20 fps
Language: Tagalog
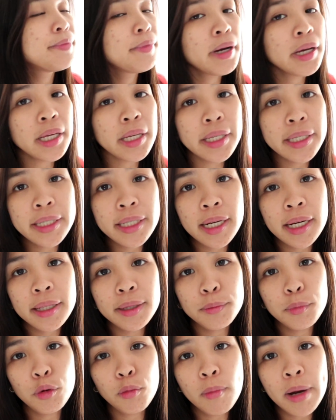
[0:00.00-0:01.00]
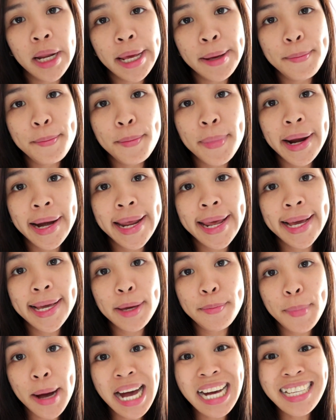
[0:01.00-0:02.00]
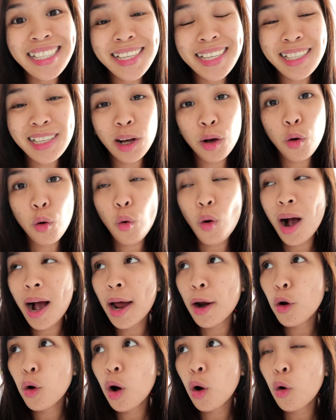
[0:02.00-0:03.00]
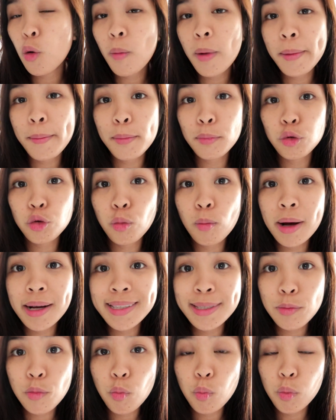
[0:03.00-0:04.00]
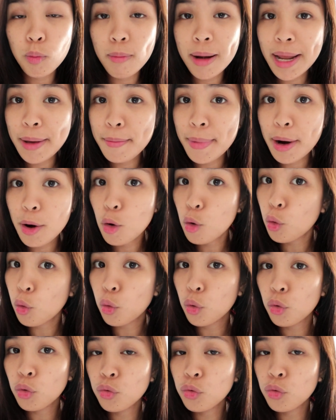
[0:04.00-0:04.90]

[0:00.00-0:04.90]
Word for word: My God, problema niya gipasa sa ko. Ano ako may tubag sa problema dong.